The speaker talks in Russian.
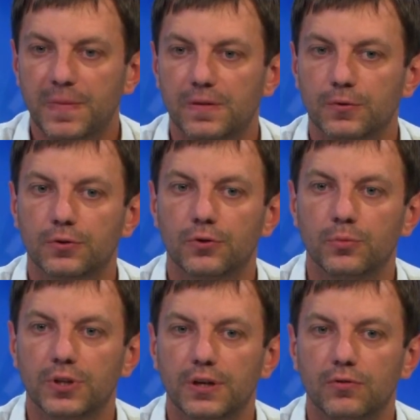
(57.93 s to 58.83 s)
Ну вот,
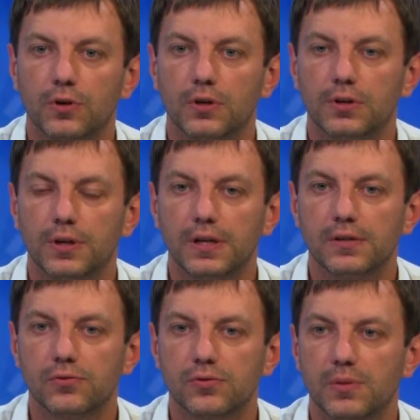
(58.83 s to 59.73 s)
кроме того,
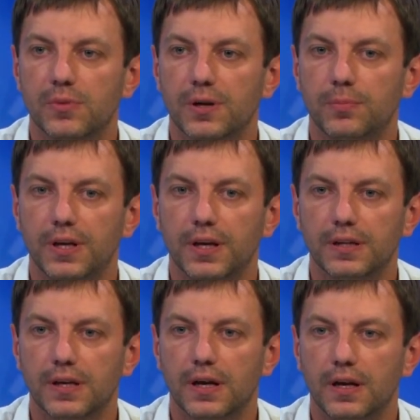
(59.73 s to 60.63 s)
реализуются
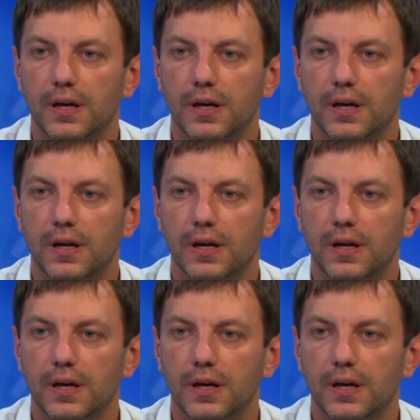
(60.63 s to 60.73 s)
мероприятия